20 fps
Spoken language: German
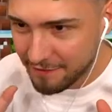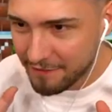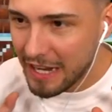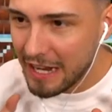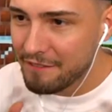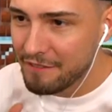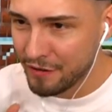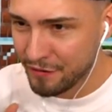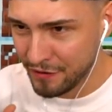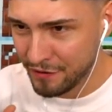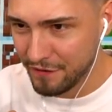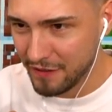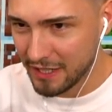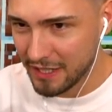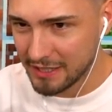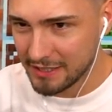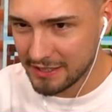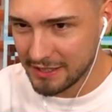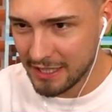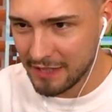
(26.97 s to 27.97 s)
werden wir auf jeden Fall
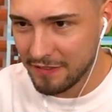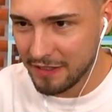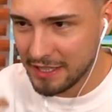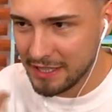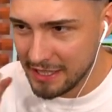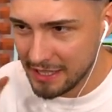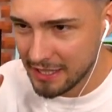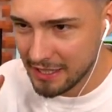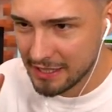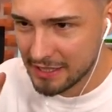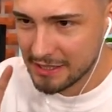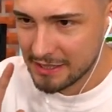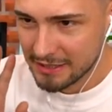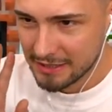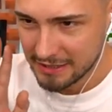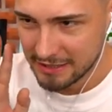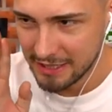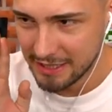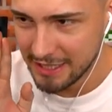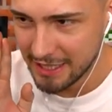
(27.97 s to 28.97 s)
gleich sehen, weil hier,
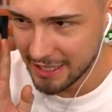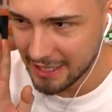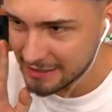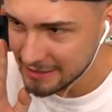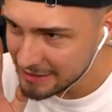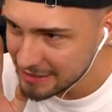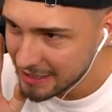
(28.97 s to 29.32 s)
seht ihr das?